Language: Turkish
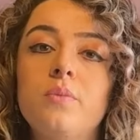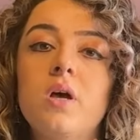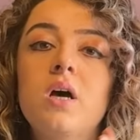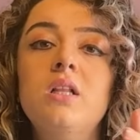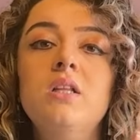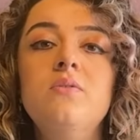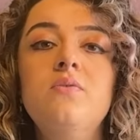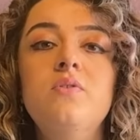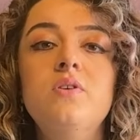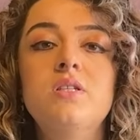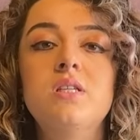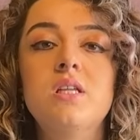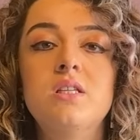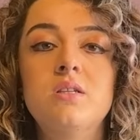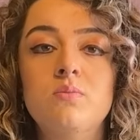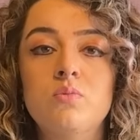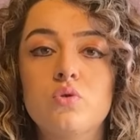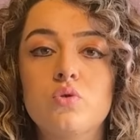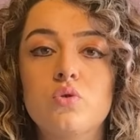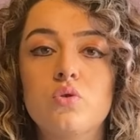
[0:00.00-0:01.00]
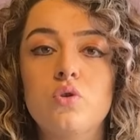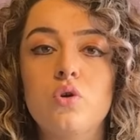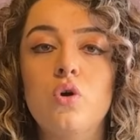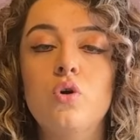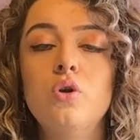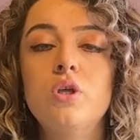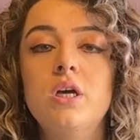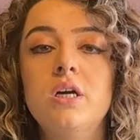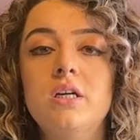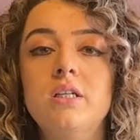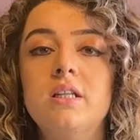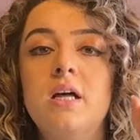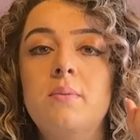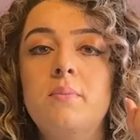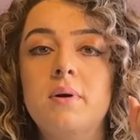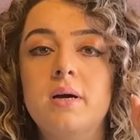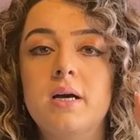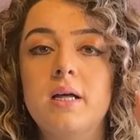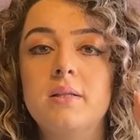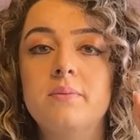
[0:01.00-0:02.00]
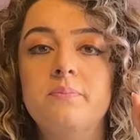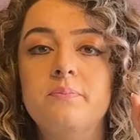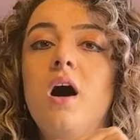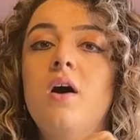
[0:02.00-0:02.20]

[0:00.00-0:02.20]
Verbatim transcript: Alım fırsatı mı sunuyor? Yakından bakalım.